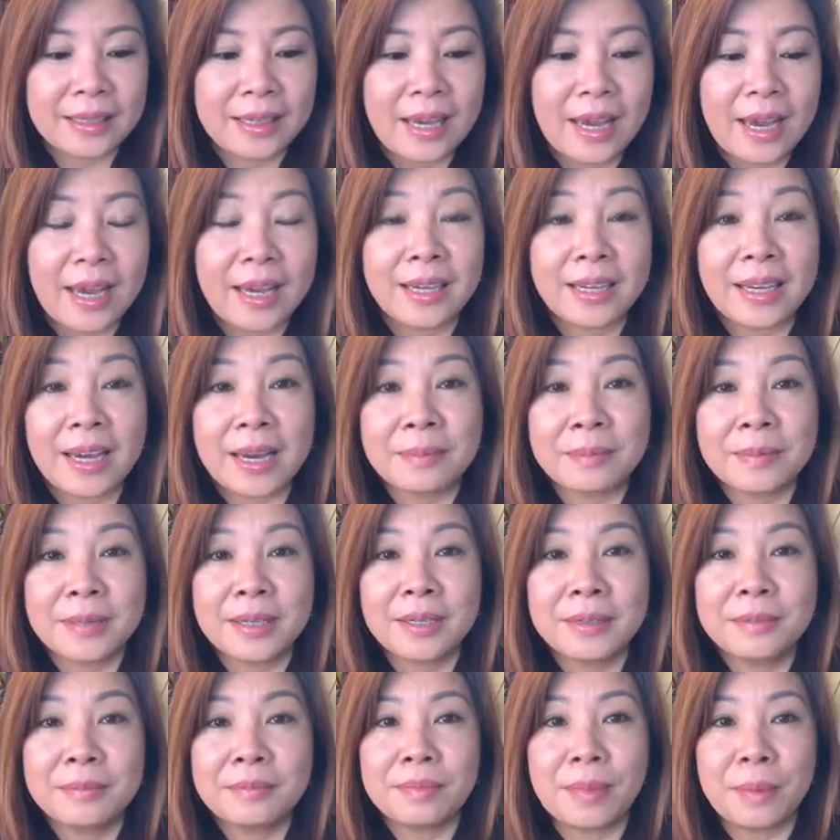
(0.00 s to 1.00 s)
ai cam
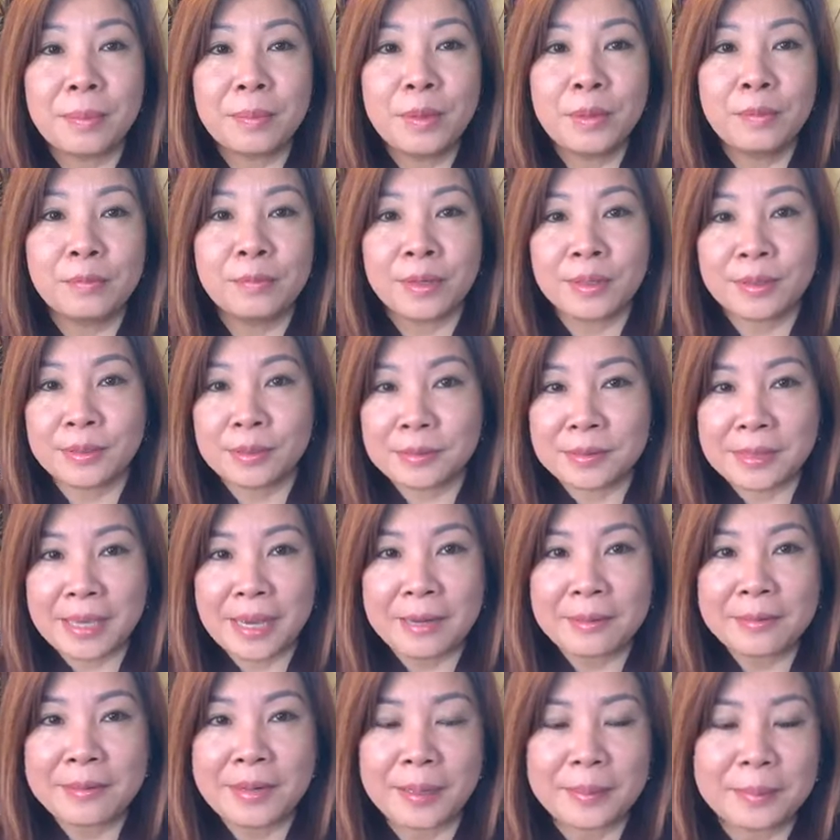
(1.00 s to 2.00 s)
kết bấm dùm bật số
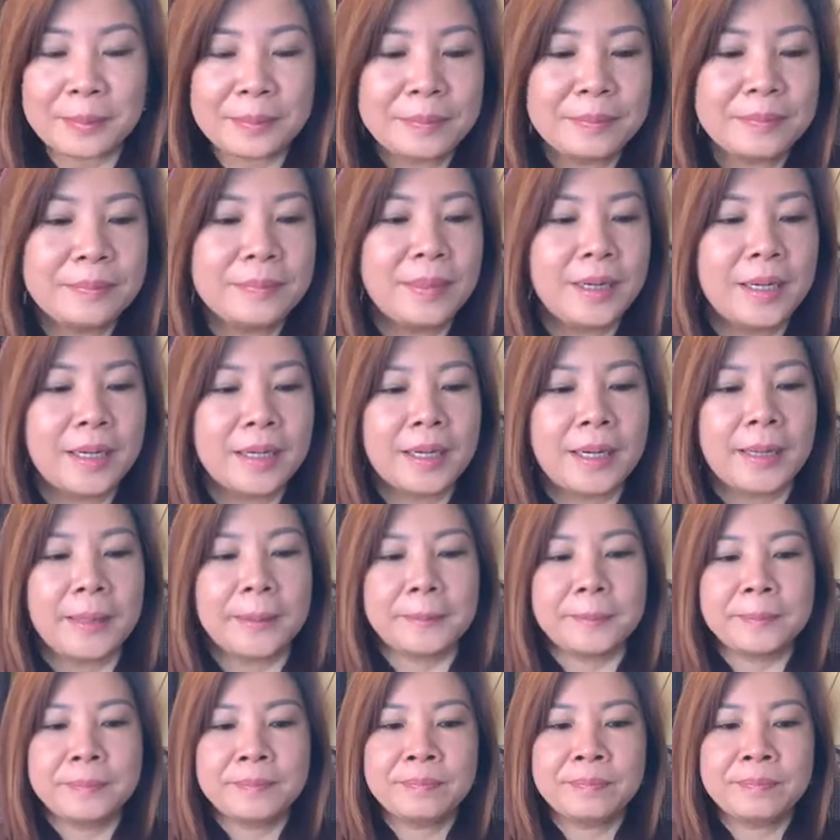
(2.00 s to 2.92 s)
6 nè ok